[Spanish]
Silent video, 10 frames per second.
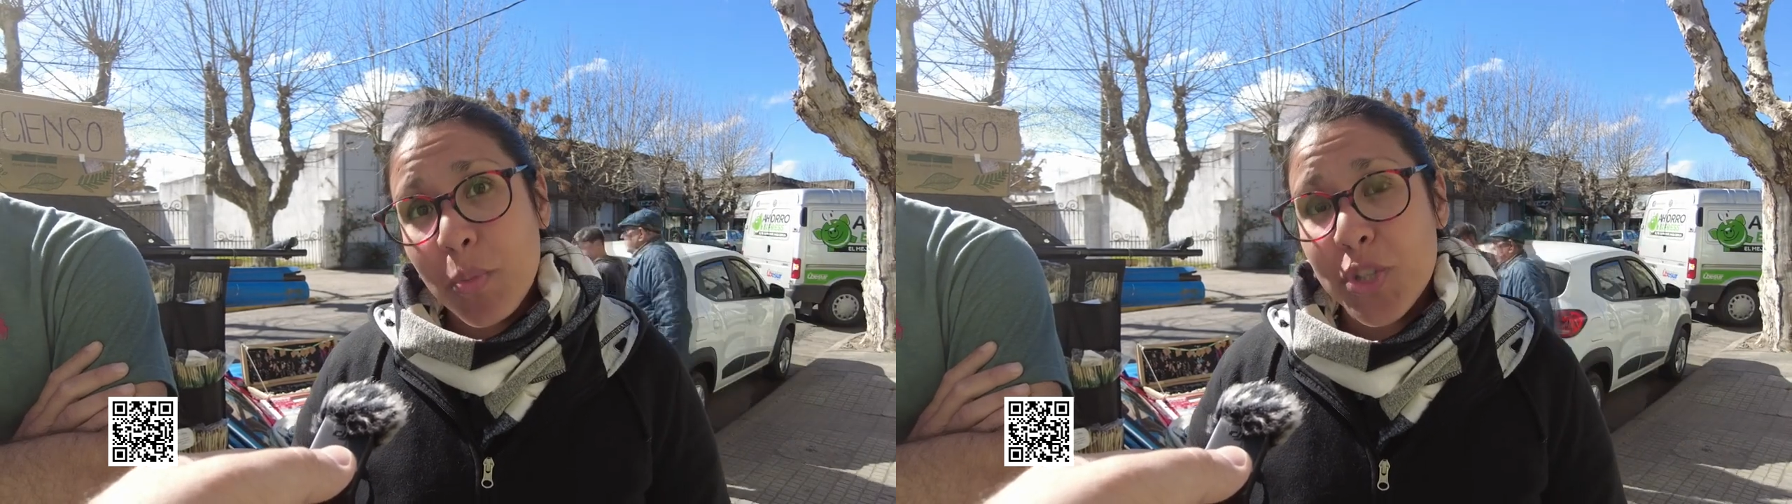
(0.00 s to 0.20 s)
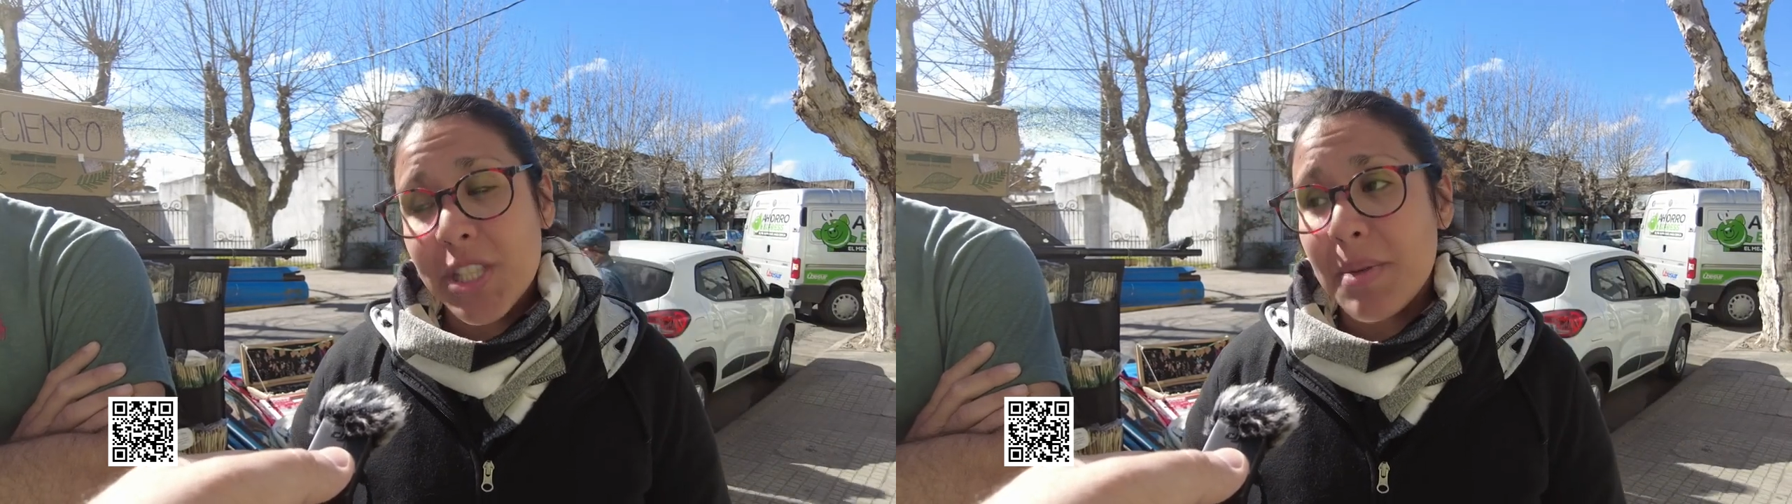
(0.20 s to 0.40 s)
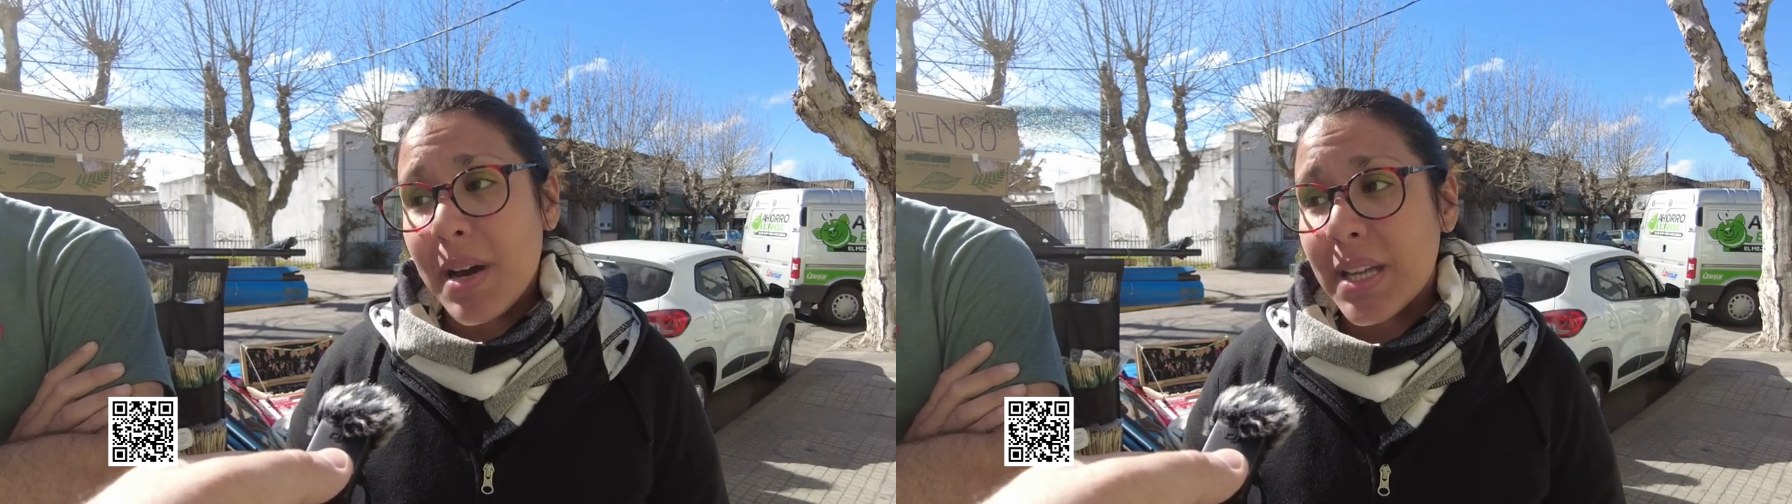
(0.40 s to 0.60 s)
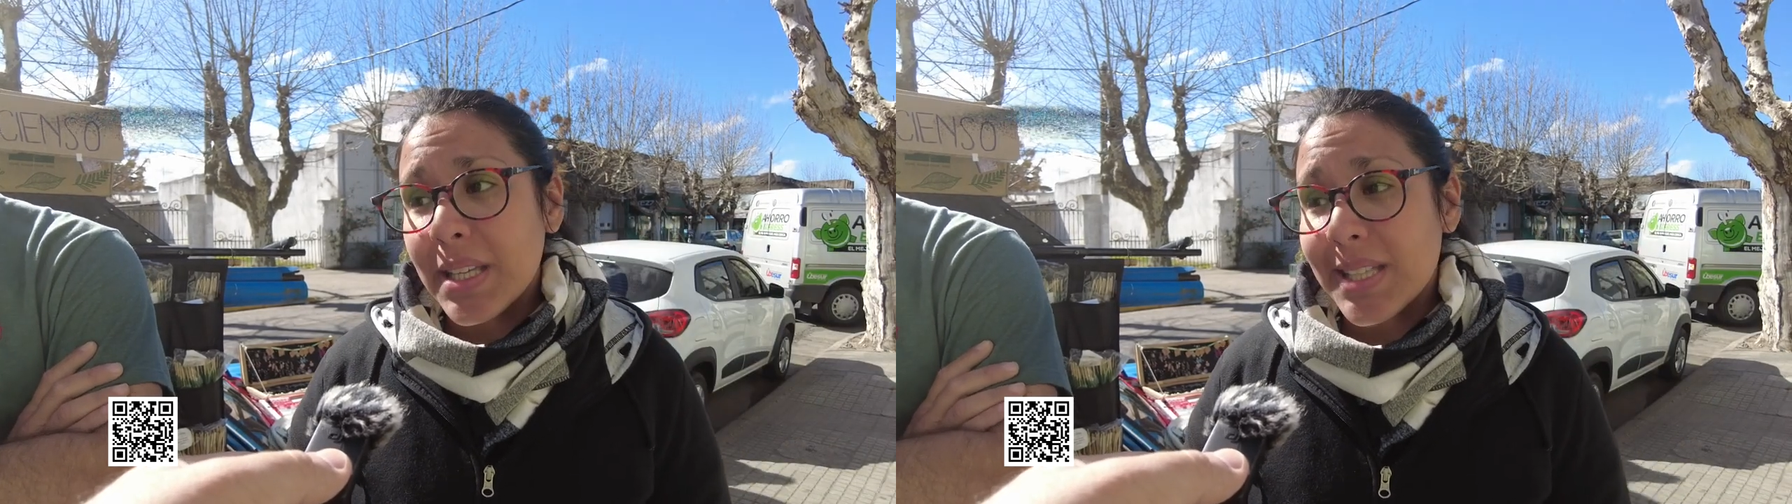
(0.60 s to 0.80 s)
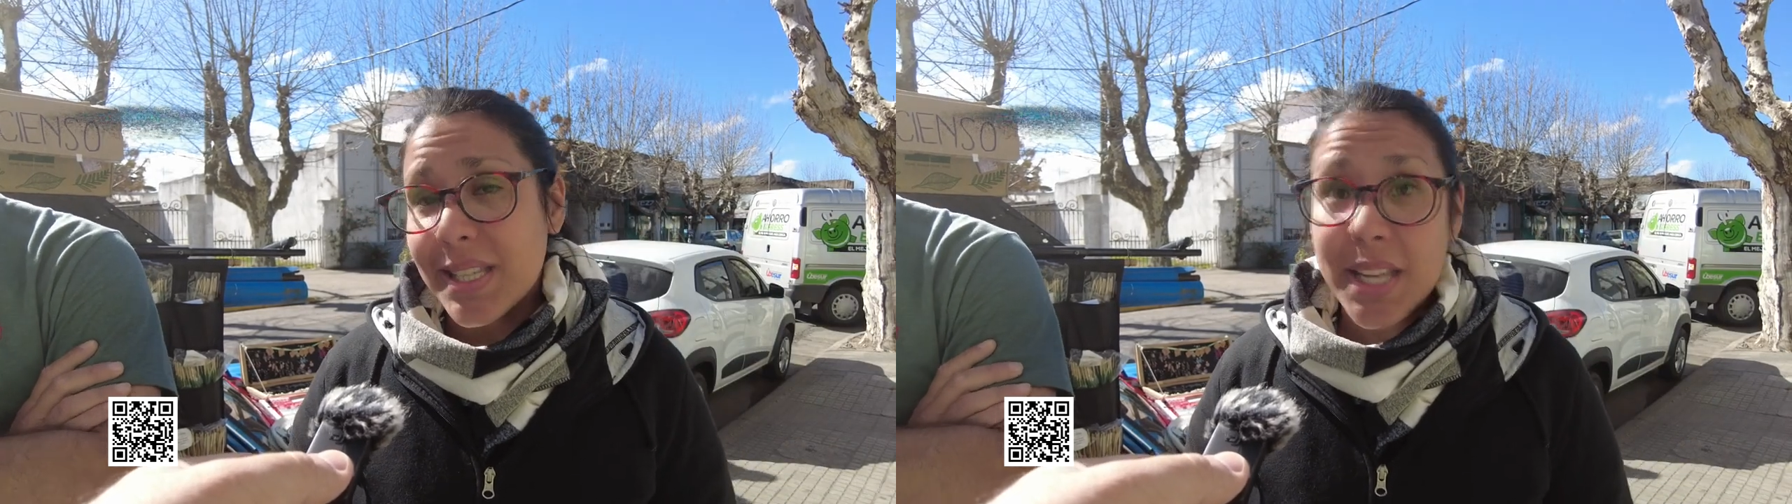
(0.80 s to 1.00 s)
muchísima
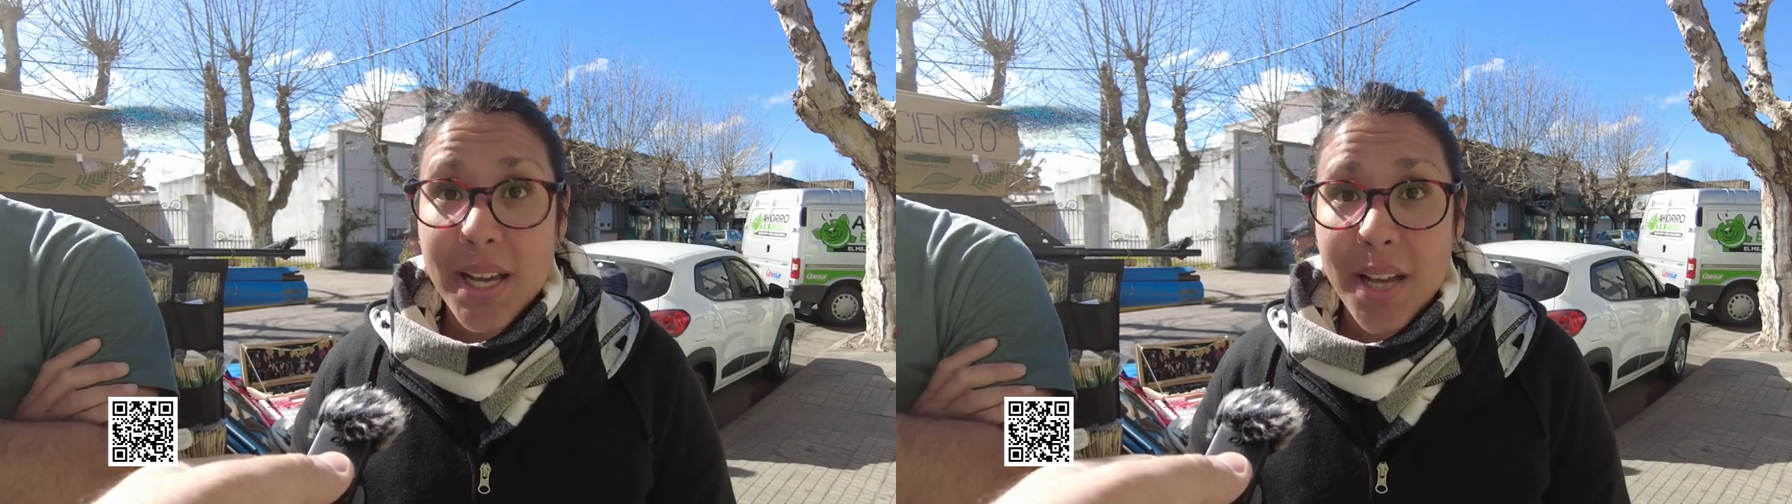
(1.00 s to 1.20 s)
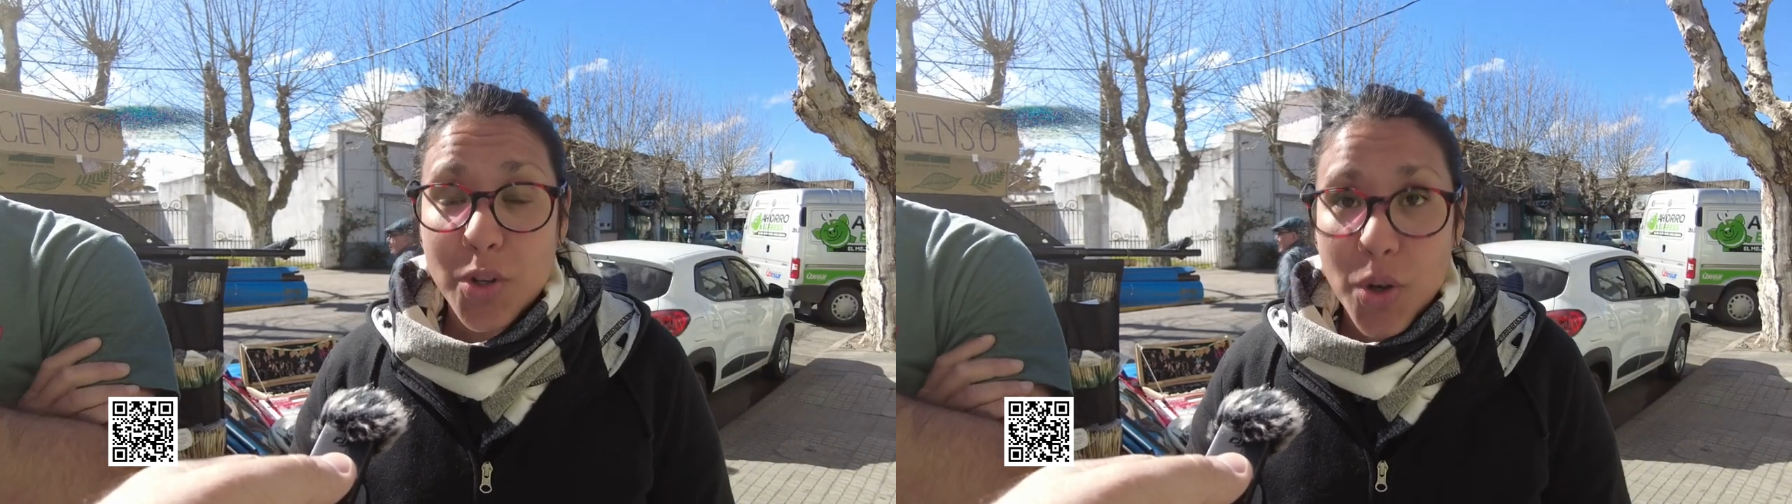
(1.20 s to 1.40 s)
gente se acerca,